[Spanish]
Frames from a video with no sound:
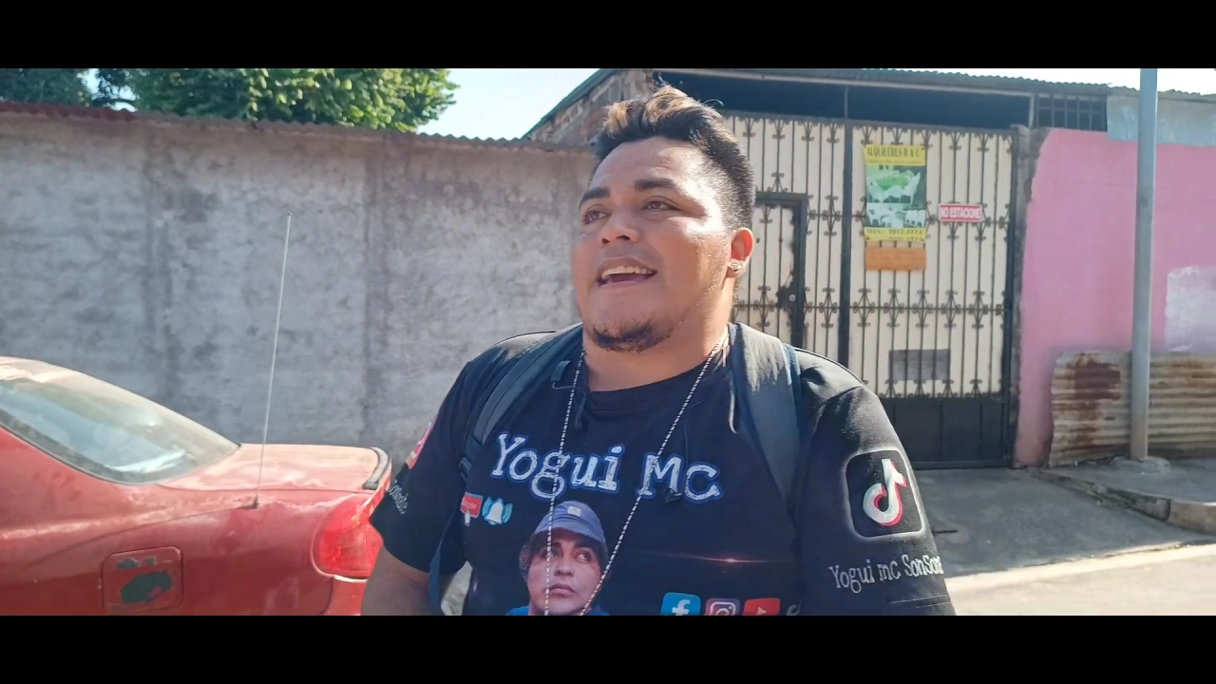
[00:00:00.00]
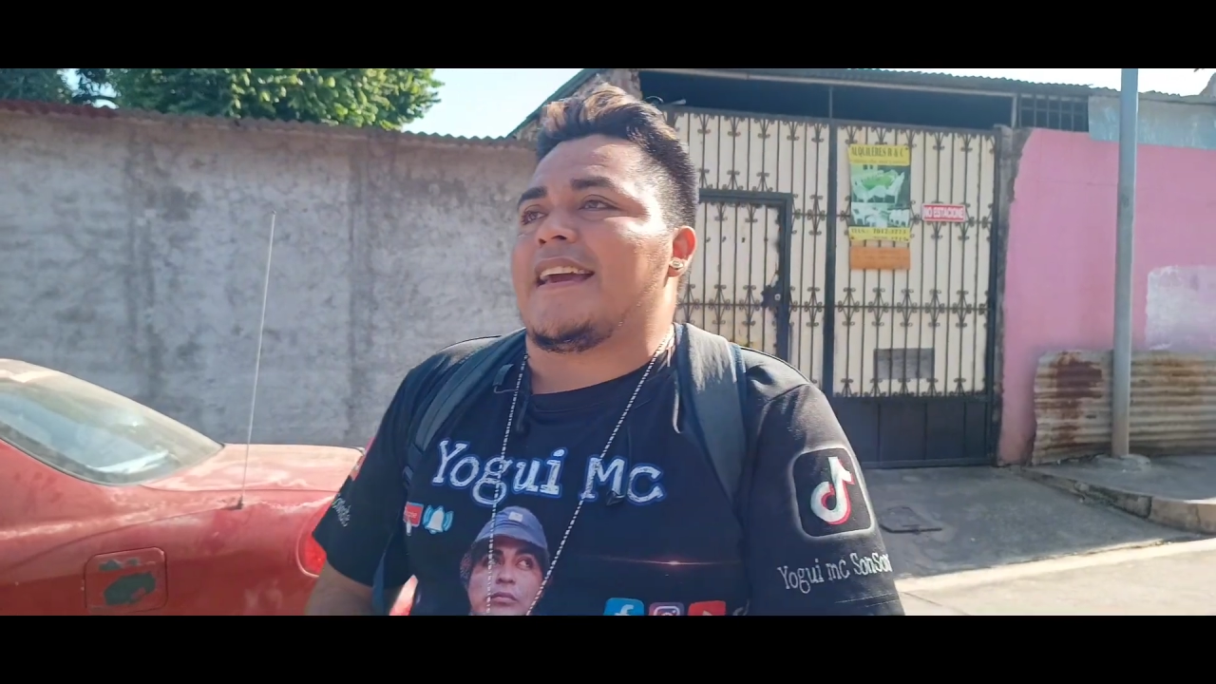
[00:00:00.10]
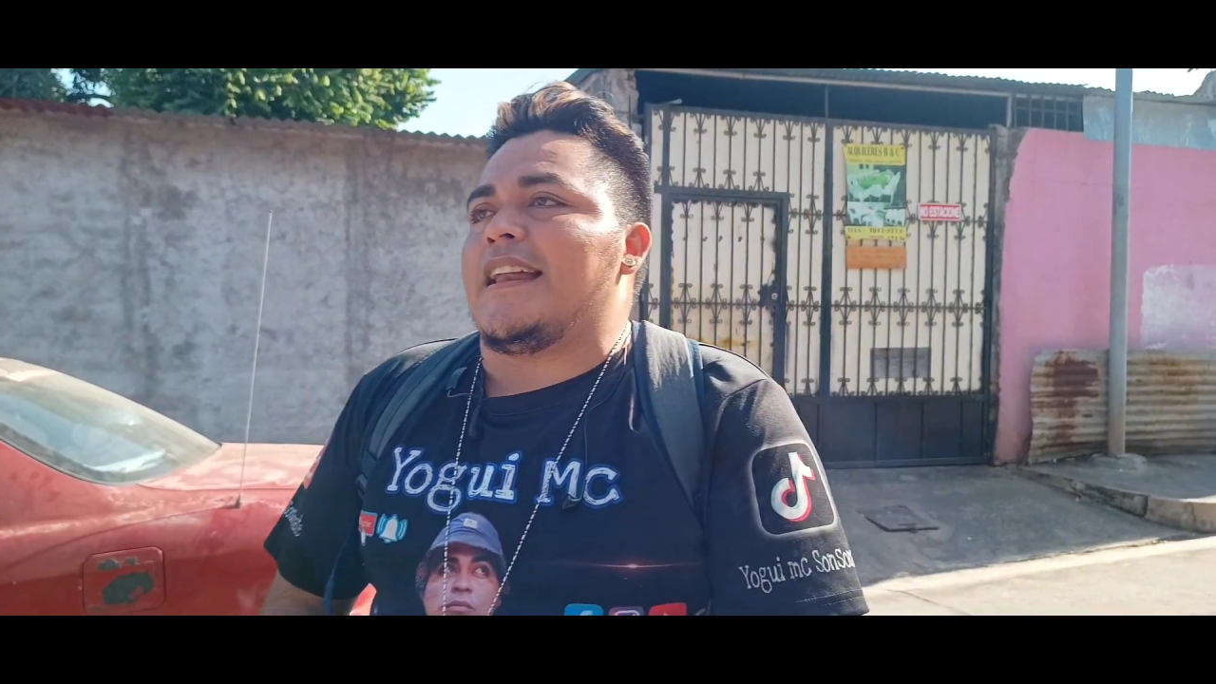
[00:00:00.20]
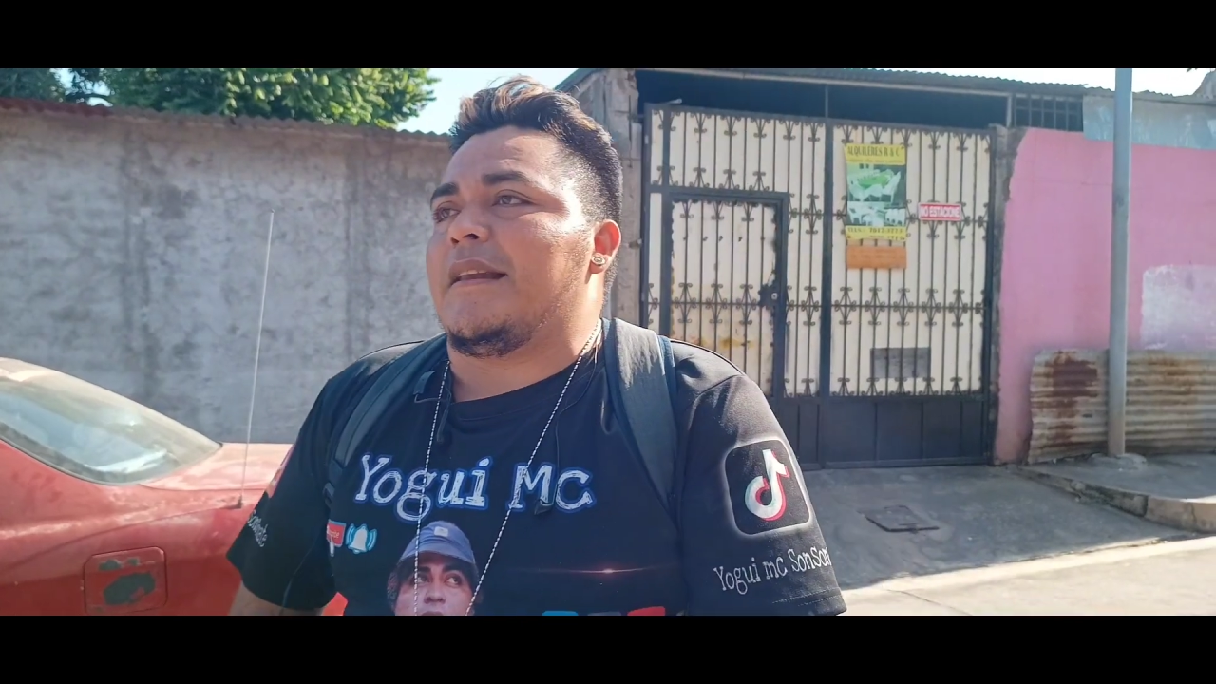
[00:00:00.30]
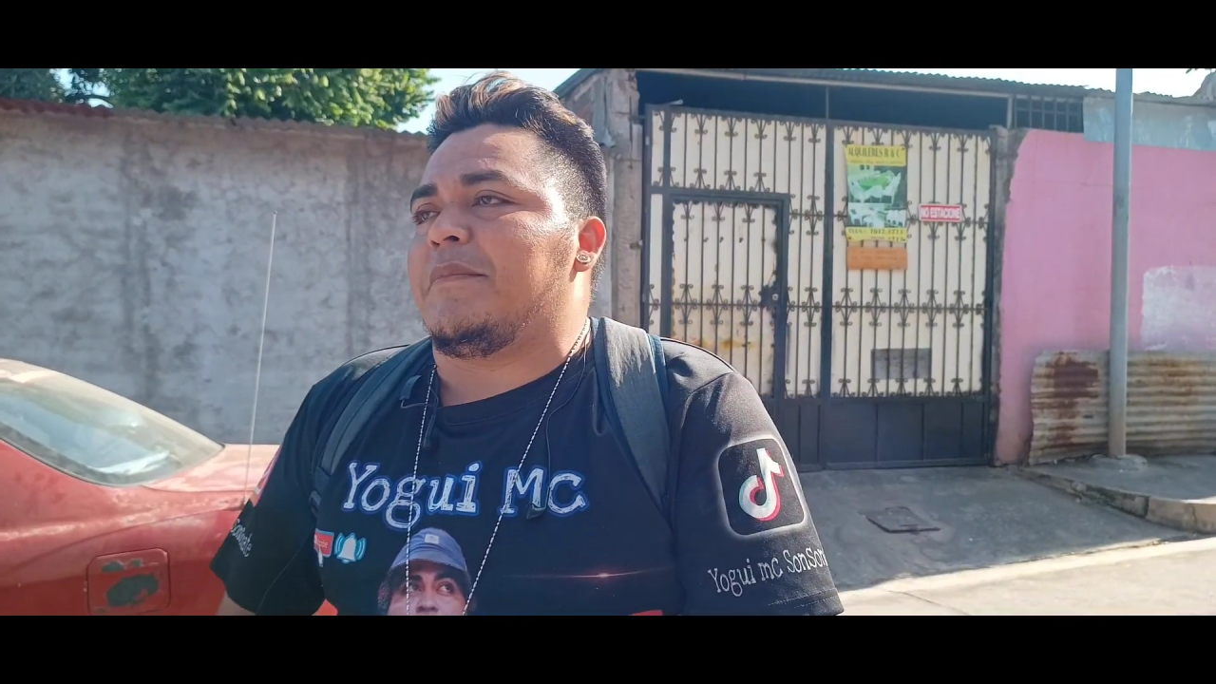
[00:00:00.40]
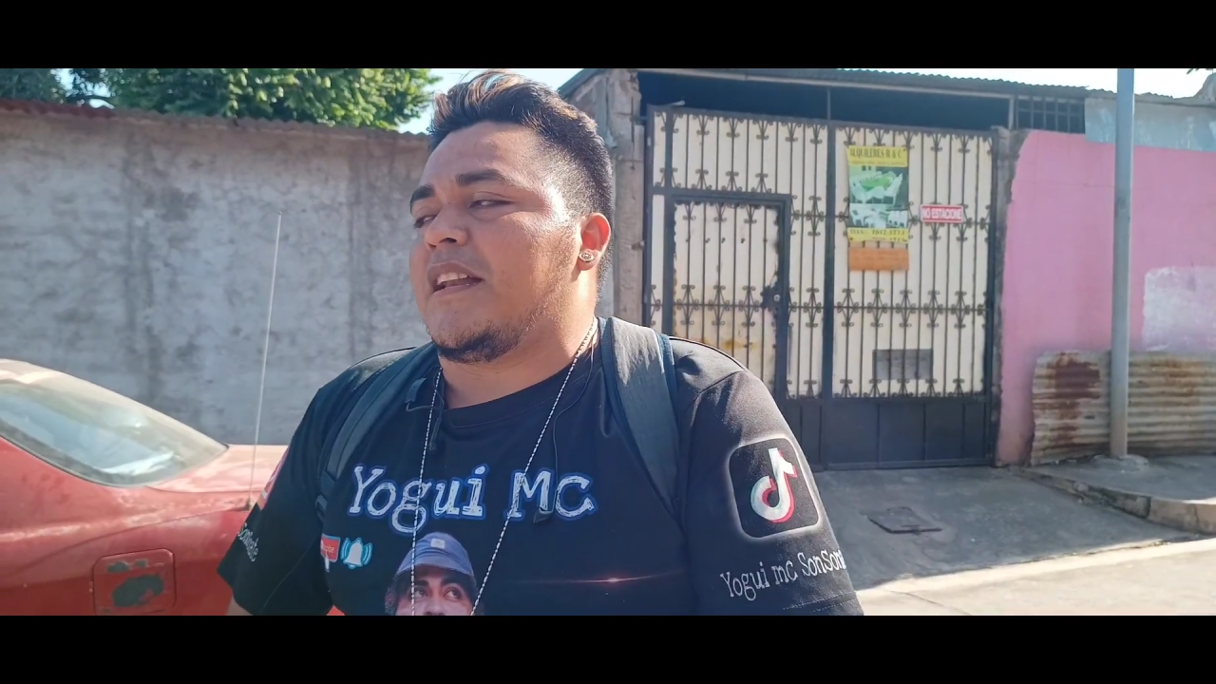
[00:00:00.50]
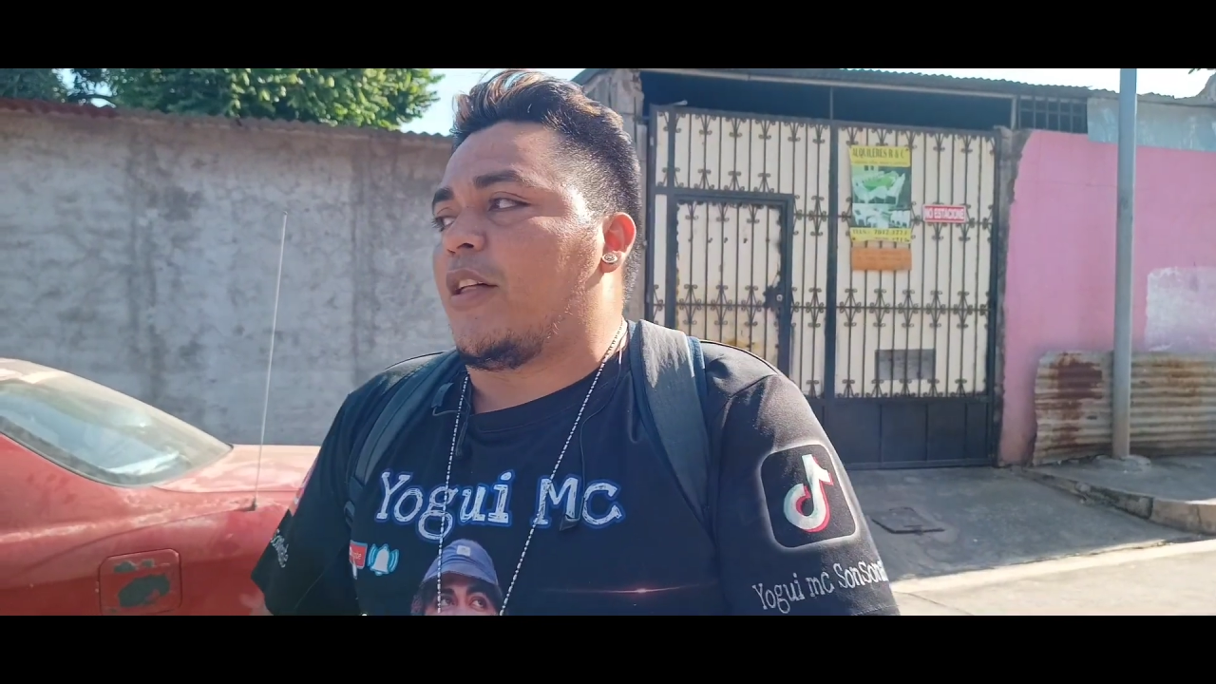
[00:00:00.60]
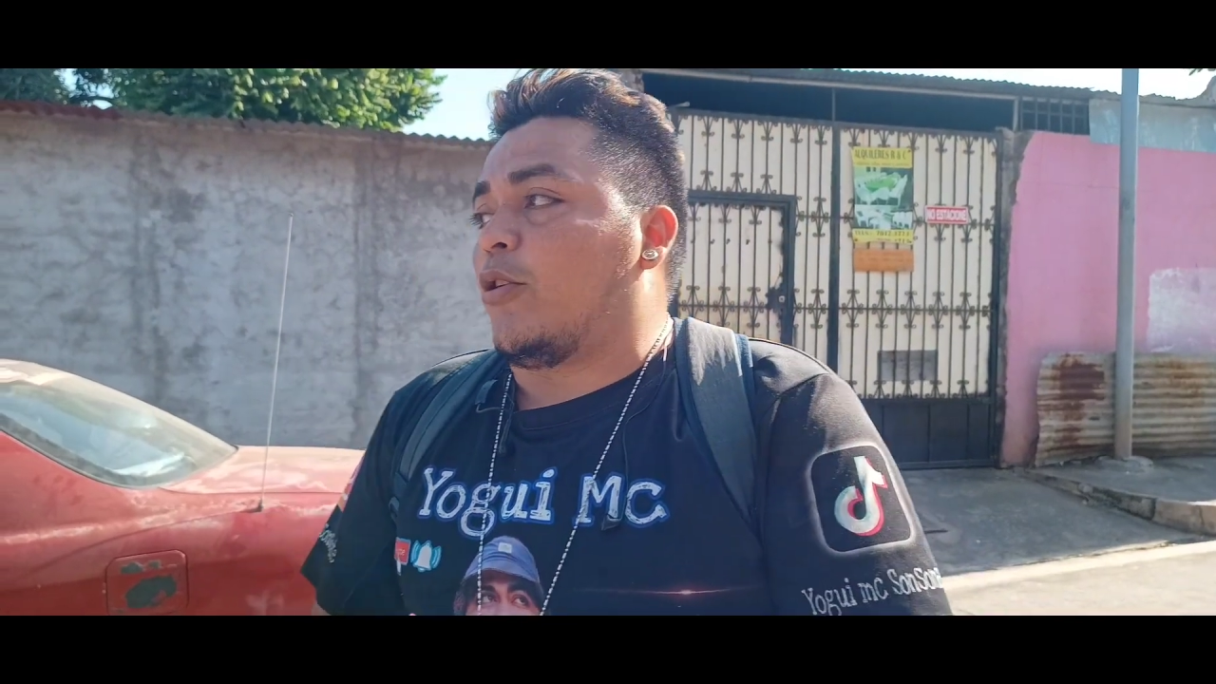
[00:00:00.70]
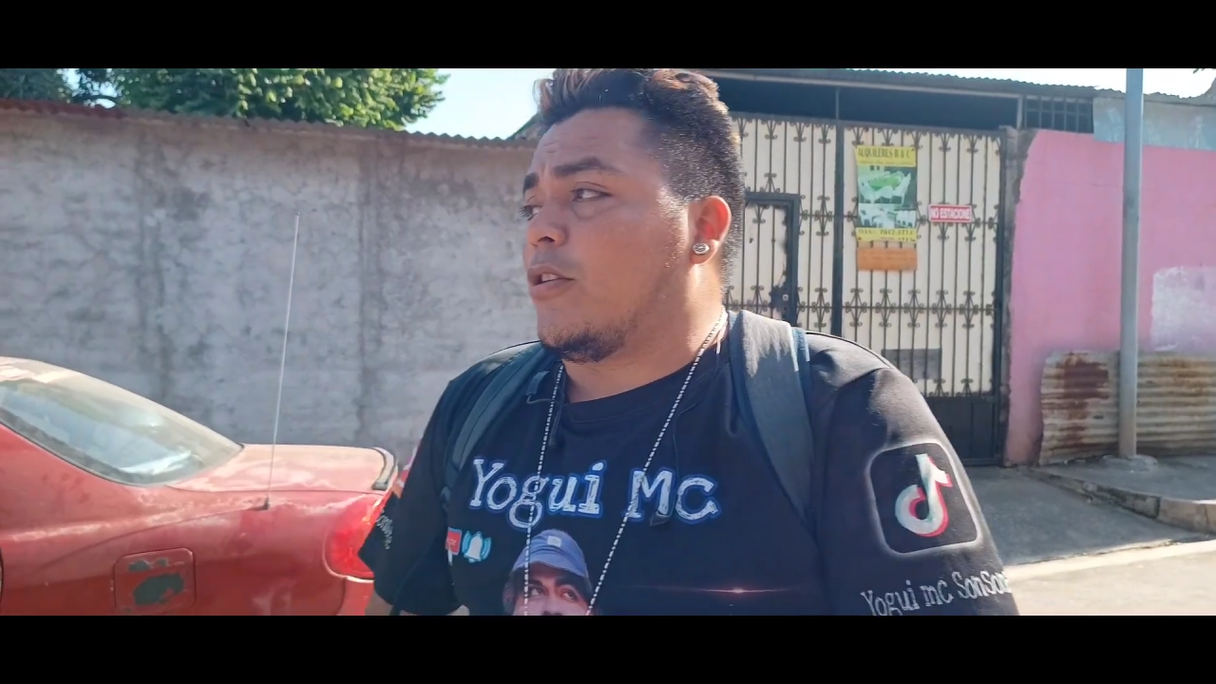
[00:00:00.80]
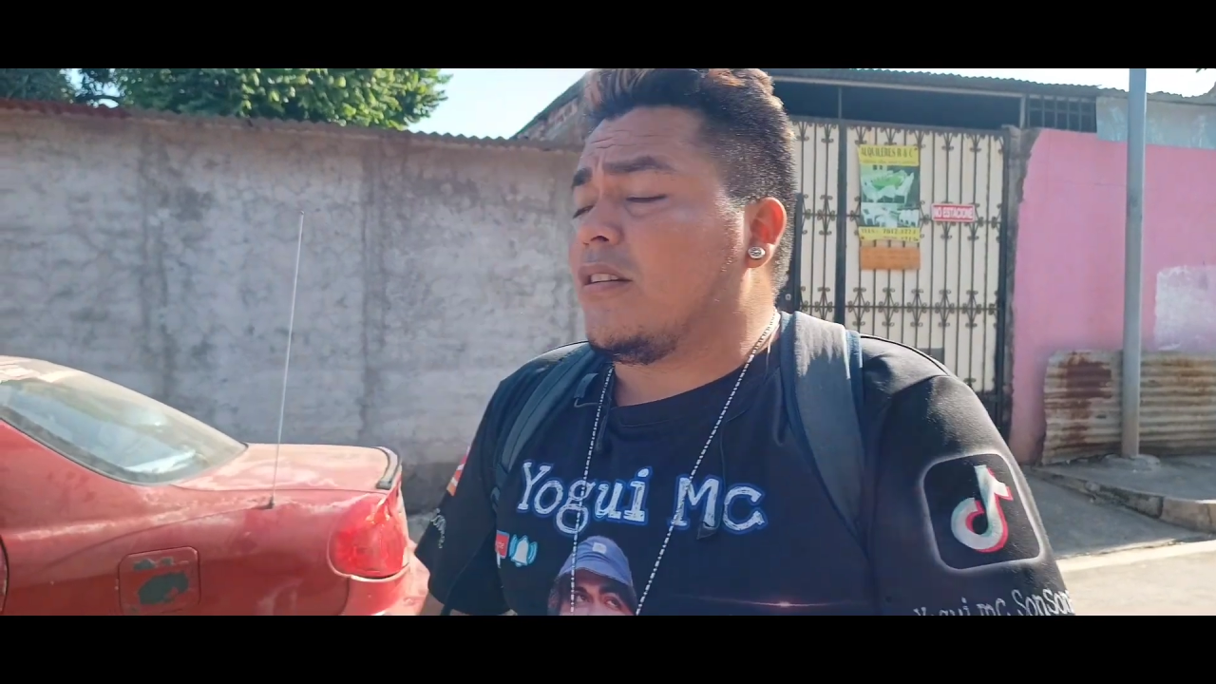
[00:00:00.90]
en El
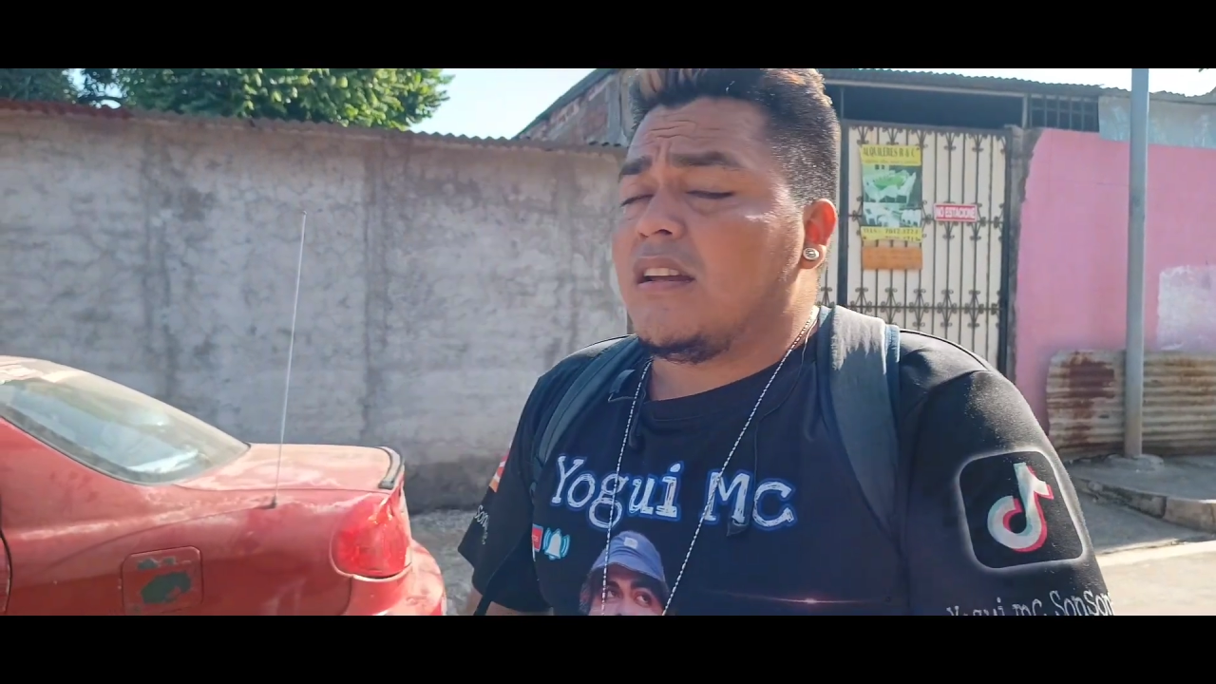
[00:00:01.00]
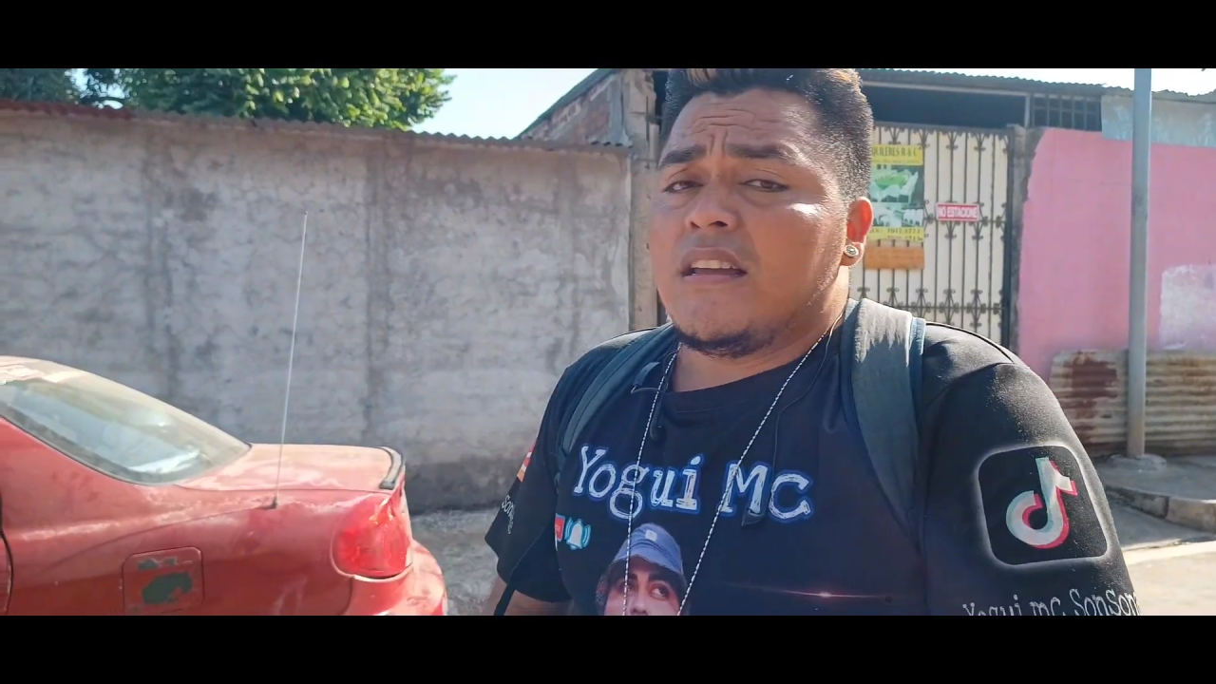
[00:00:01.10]
Mirador